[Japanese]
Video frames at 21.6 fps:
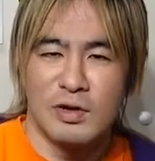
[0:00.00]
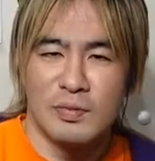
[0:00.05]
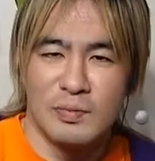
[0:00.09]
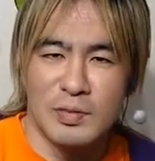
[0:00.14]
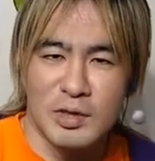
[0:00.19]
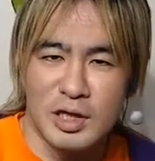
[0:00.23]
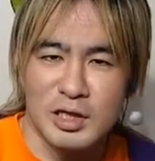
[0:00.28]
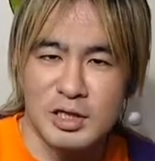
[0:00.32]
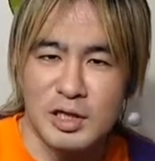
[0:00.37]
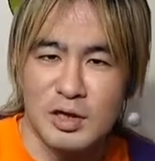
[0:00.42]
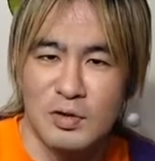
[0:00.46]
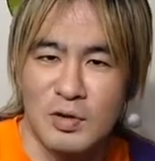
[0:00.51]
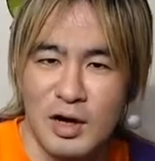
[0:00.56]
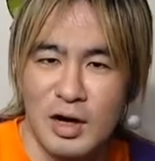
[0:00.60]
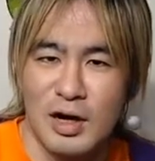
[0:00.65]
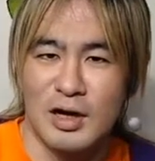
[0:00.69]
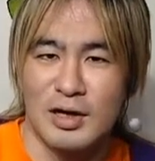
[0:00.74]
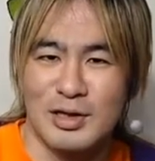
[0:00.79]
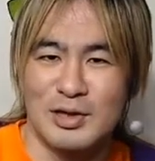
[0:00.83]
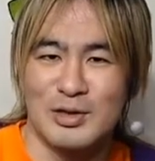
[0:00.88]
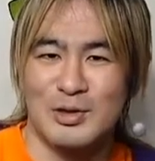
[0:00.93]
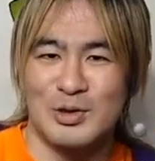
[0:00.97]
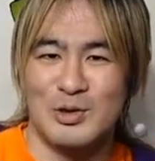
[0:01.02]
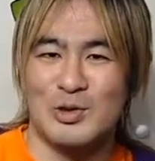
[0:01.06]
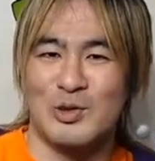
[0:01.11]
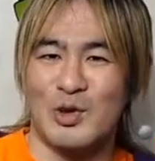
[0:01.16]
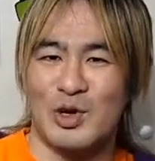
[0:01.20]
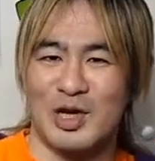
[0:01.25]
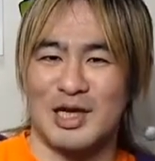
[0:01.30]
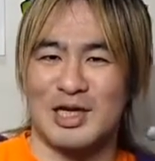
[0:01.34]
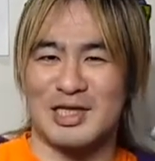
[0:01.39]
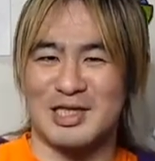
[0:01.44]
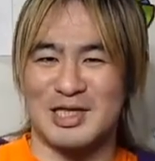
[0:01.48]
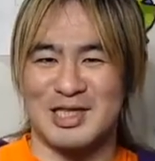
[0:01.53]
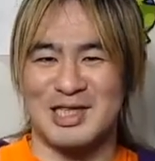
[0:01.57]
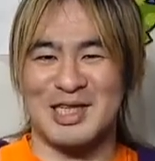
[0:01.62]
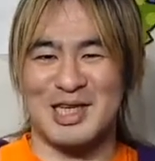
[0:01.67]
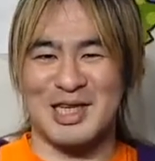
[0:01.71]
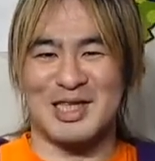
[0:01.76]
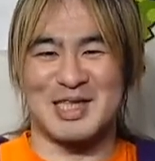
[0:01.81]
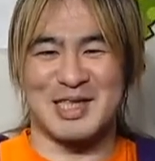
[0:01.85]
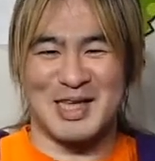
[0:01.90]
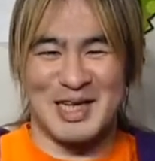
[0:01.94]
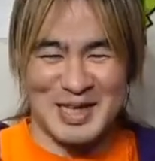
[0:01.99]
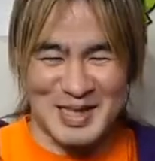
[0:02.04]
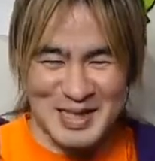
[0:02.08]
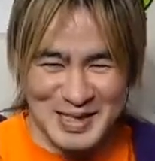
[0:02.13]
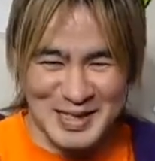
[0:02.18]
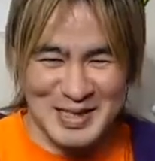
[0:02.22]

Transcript: 皆さんはどれが好きですか？